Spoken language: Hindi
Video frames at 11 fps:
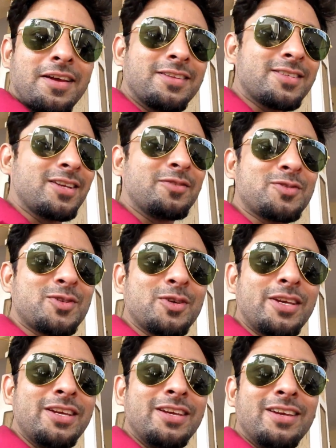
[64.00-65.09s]
इट्स अ लव
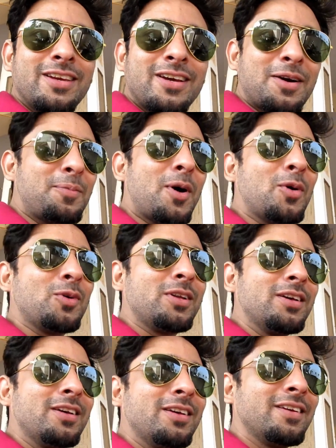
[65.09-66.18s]
स्टोरी अबाउट
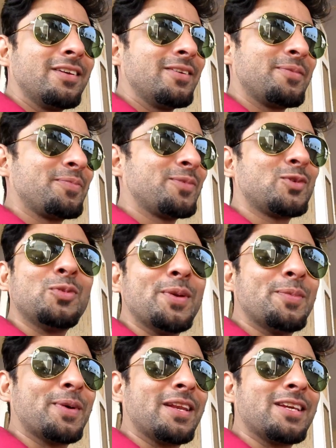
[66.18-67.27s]
टू
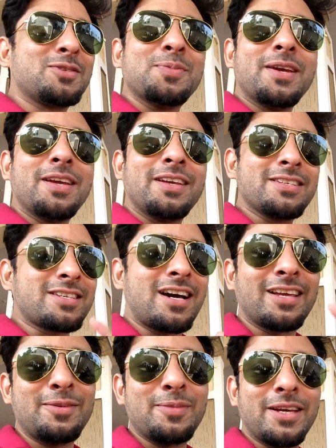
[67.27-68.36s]
पीपल इसमें इस
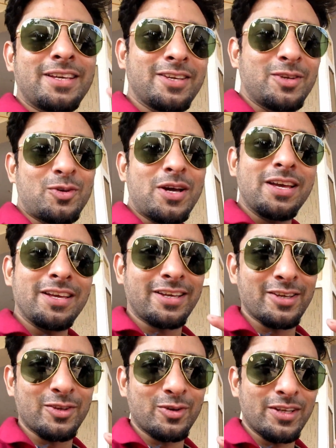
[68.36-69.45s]
कहानी में एक हीरो है एक
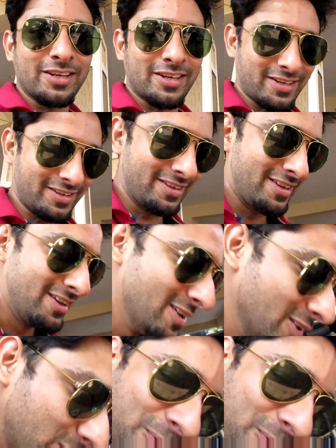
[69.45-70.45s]
हीरोइन है तो